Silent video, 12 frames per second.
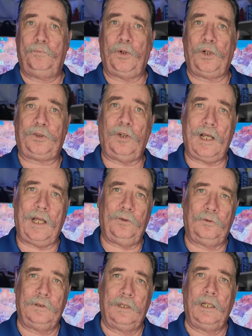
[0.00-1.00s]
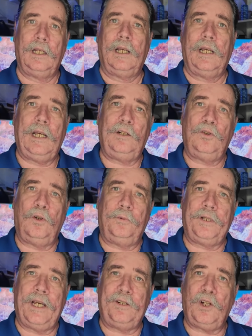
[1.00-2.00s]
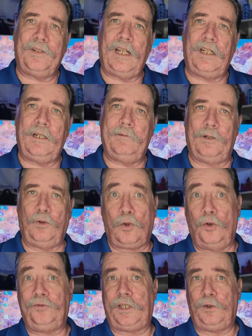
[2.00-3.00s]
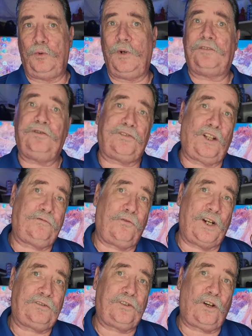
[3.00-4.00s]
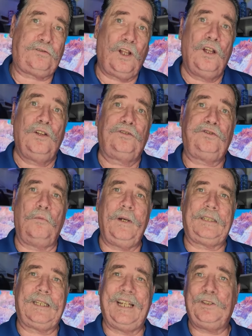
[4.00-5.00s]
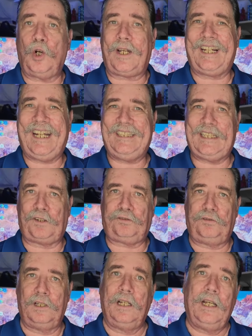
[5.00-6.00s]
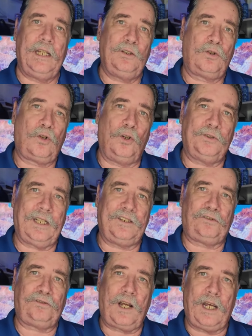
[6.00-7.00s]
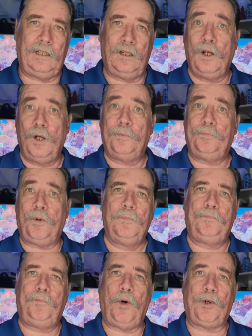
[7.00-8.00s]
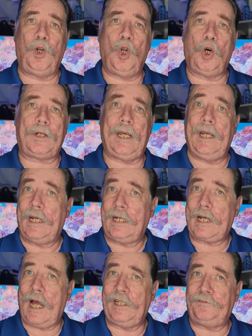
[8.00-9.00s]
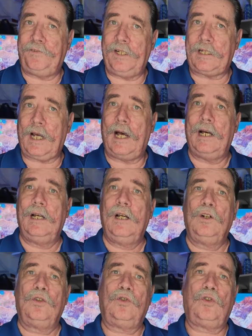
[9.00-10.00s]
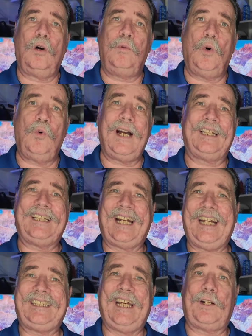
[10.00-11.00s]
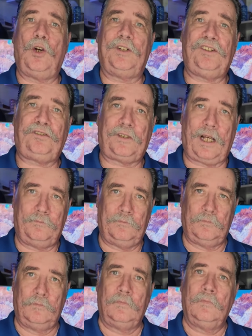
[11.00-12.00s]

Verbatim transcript: Por otro lado, el gobierno del Líbano continúa sus esfuerzos sometiendo querellas en contra de Israel, por lo que califica como un ataque terrorista